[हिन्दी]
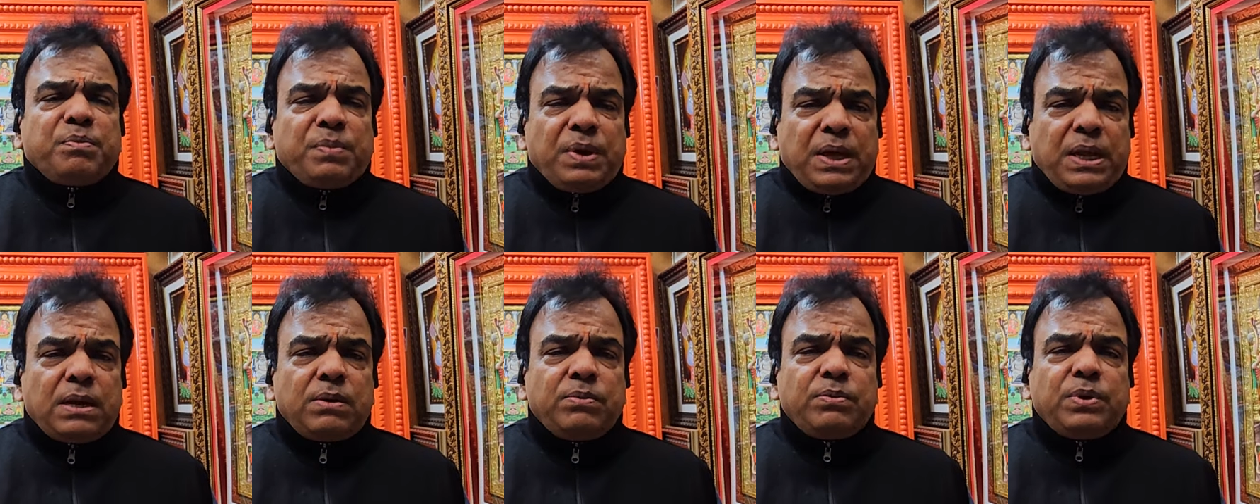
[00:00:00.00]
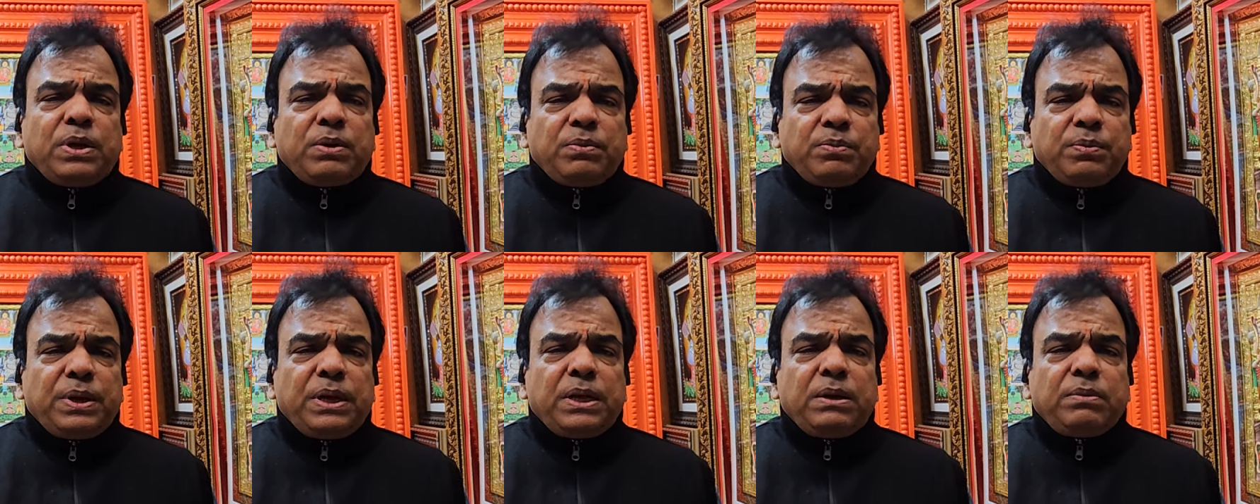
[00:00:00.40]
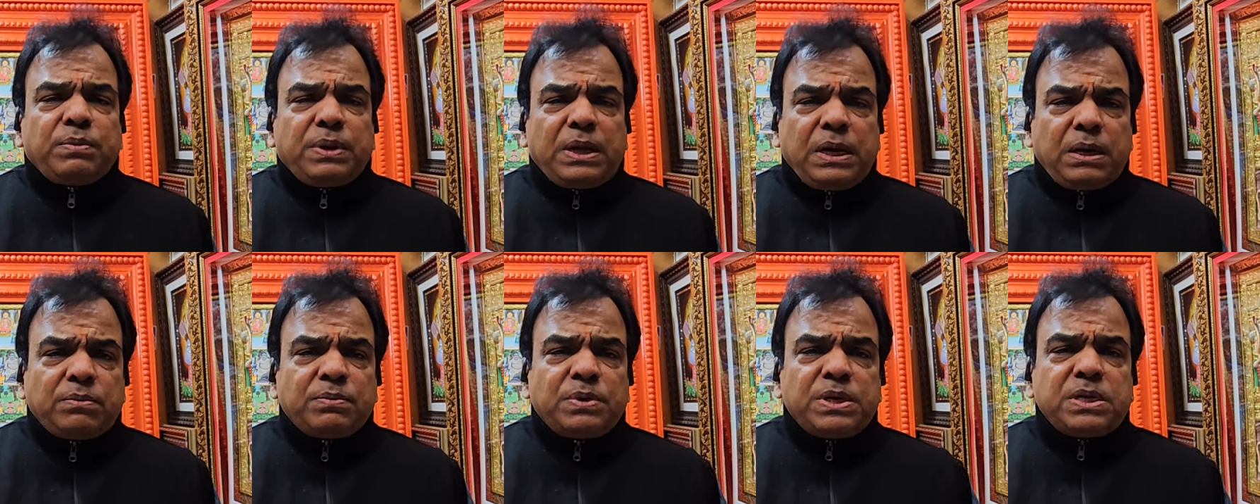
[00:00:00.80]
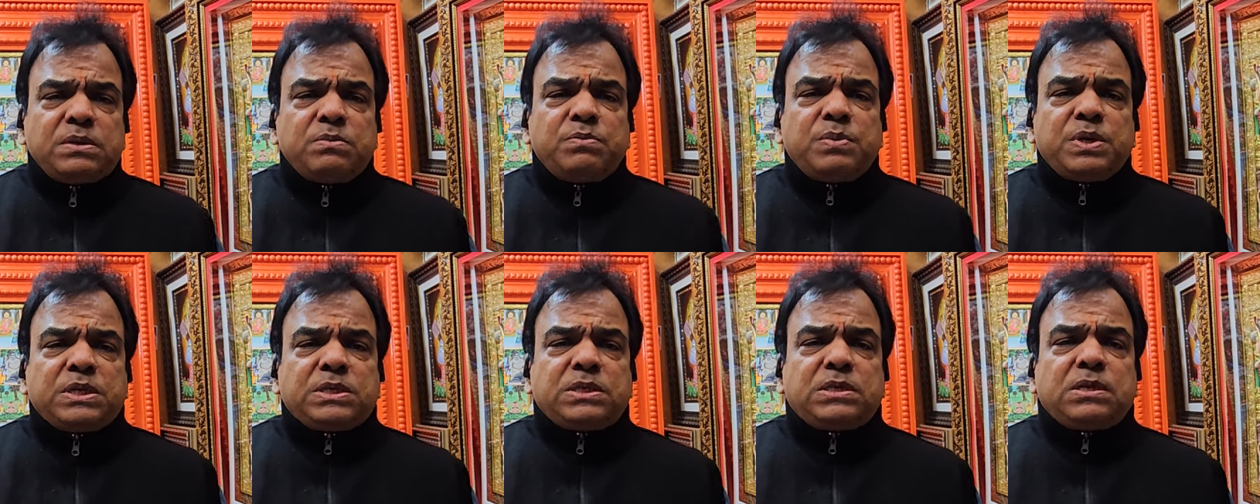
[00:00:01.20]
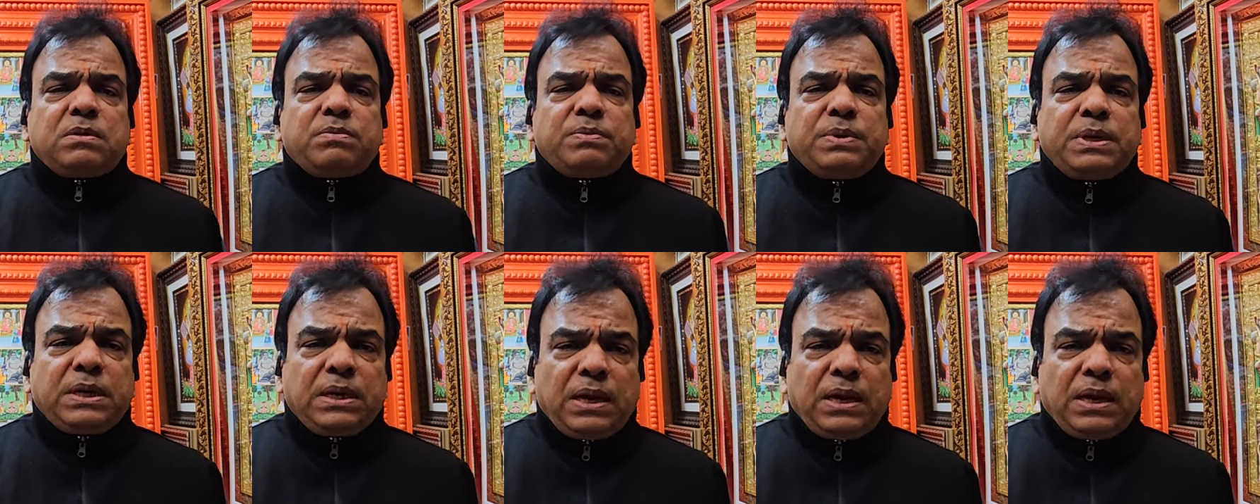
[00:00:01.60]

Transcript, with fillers: मेरे मन में मेरे मन मस्तिष्क में